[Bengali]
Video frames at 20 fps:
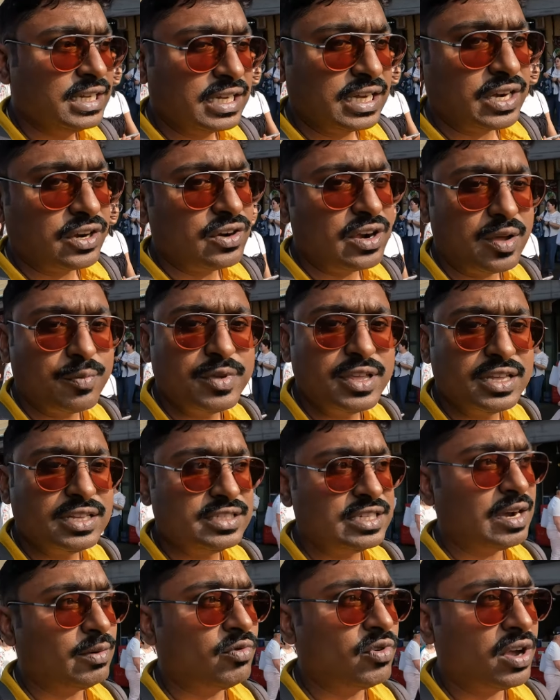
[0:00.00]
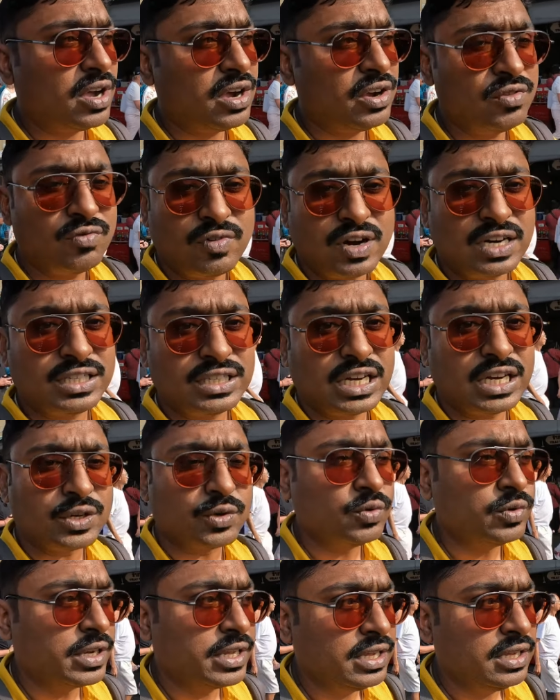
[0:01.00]
কারণ আমি যাব এখন ওয়াট
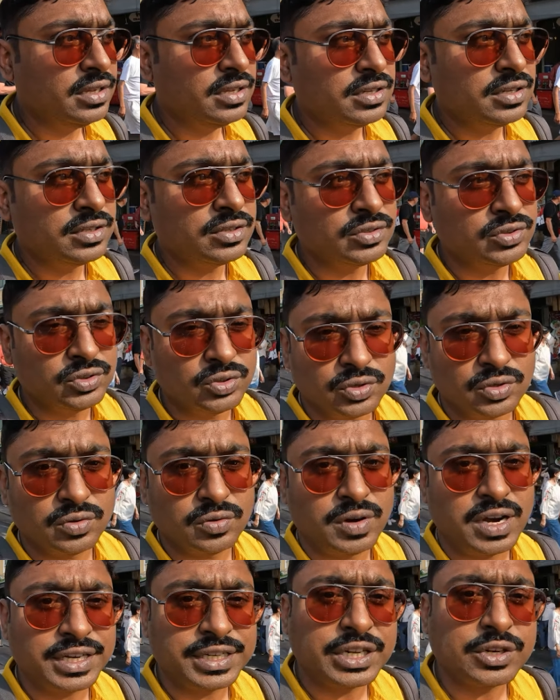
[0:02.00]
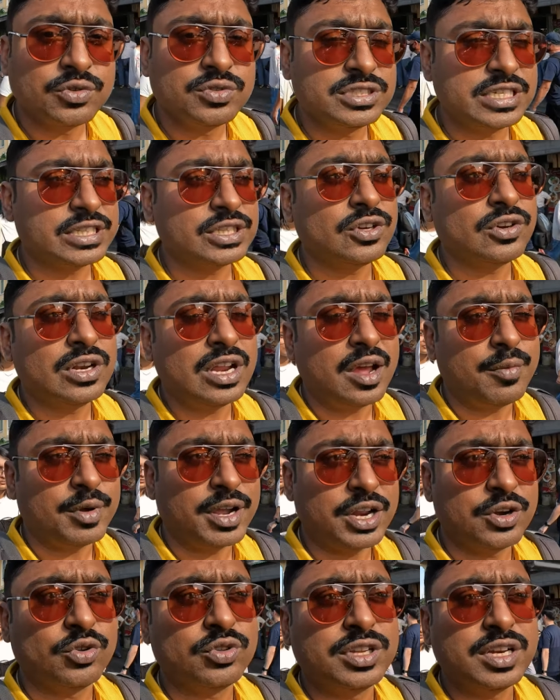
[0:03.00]
আরুনে তো ওয়াটারুন যেতে হলে
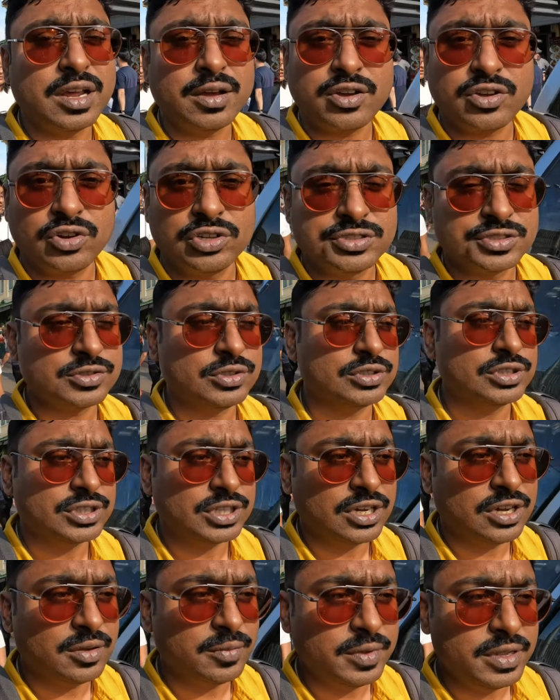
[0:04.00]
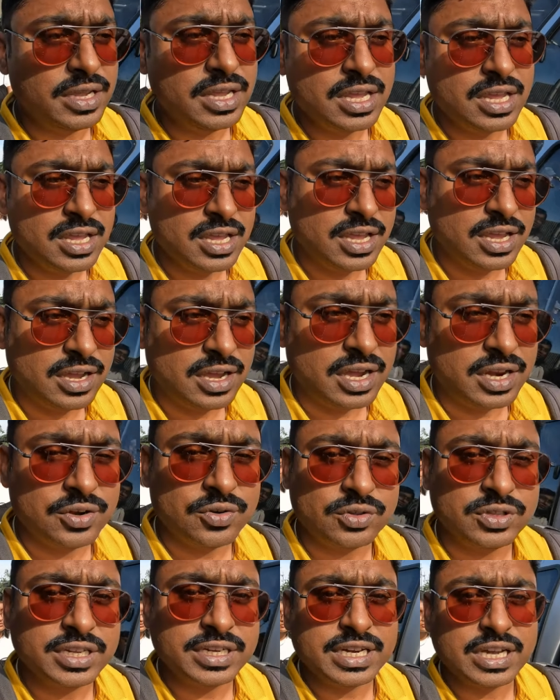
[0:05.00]
আমাকে নদীটা ক্রস করতে হবে আর
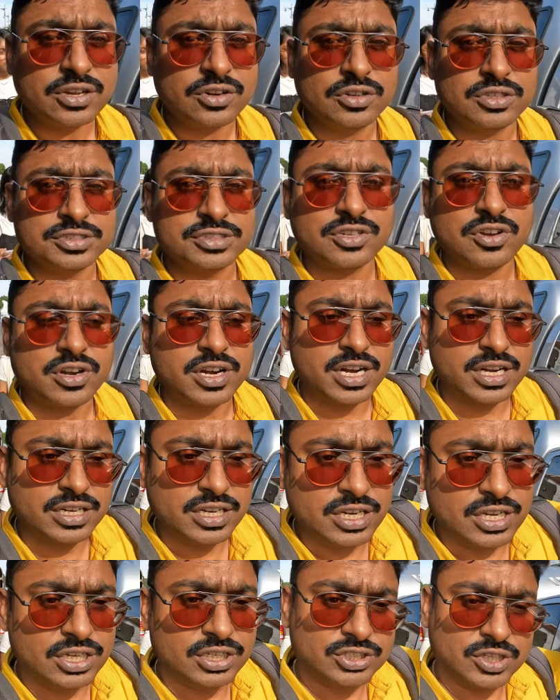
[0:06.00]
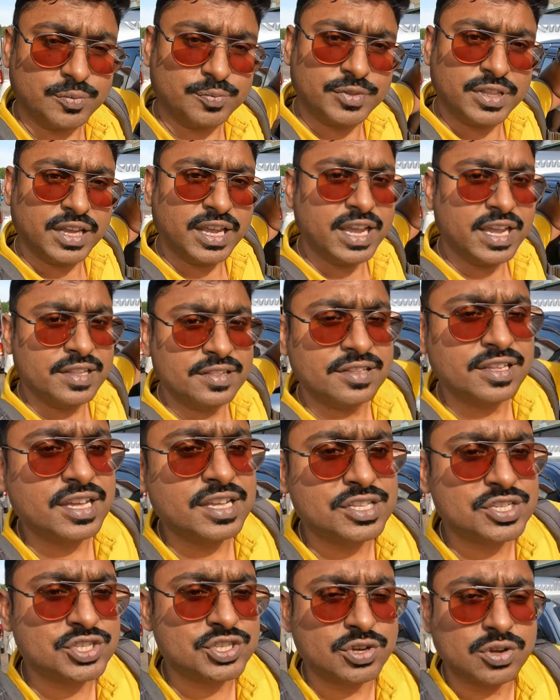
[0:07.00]
নদীটা ক্রস করার সব থেকে
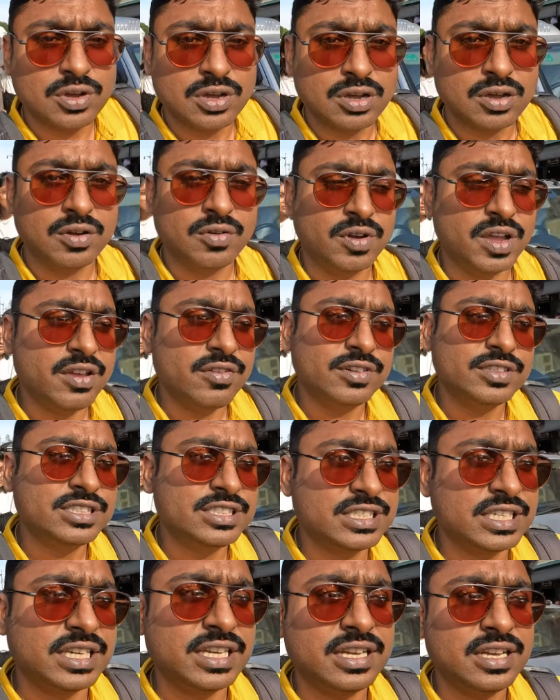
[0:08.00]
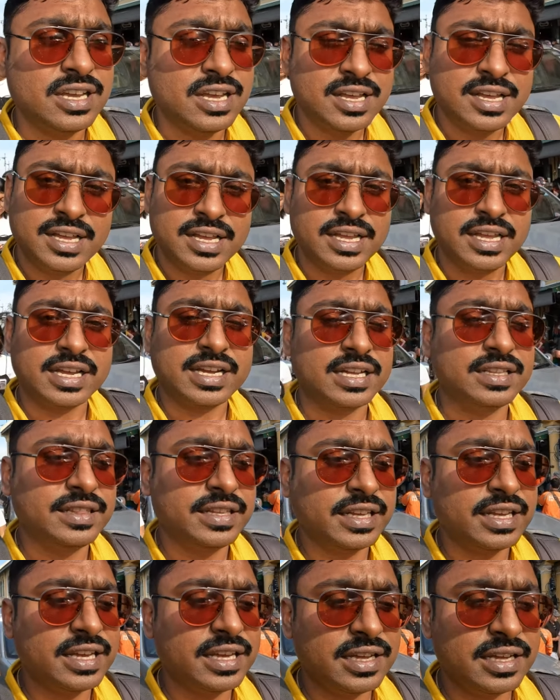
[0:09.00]
ইজিয়েস্ট ওয়ে হচ্ছে এখান
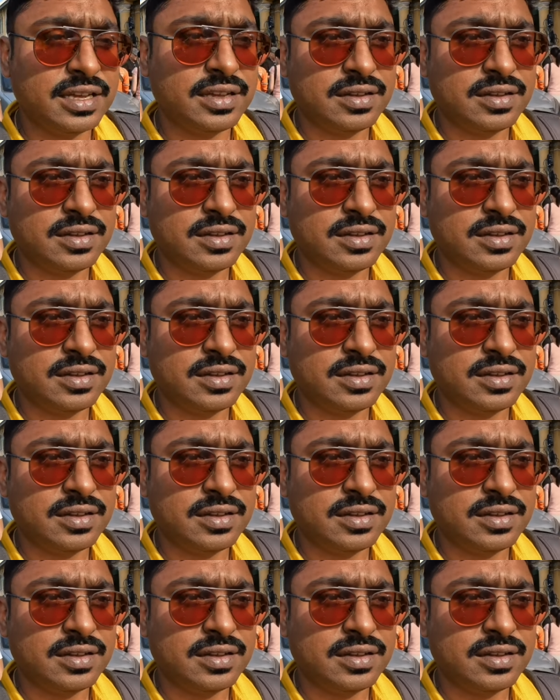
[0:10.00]
থেকে